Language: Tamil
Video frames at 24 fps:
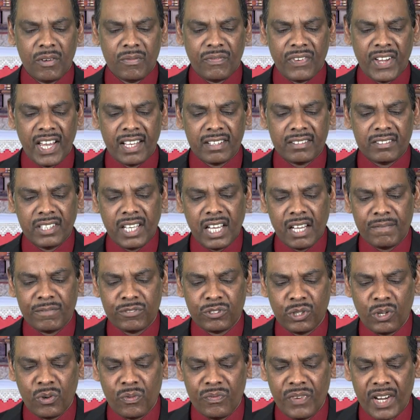ஃபேத்
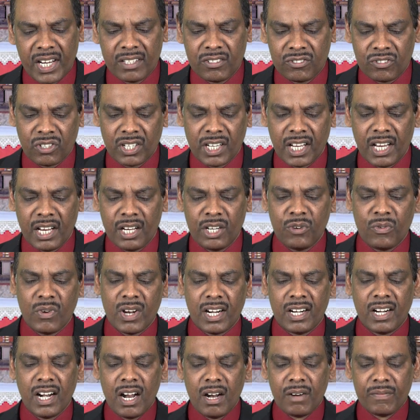கிவ்ஸ் யூ விக்ட்ரி இன்
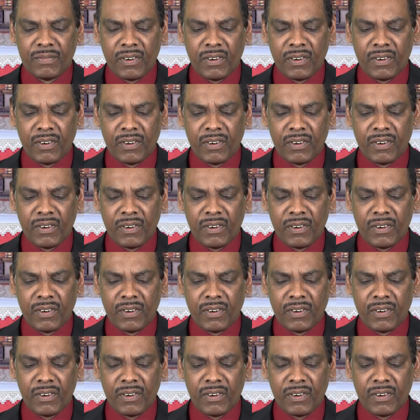யுவர்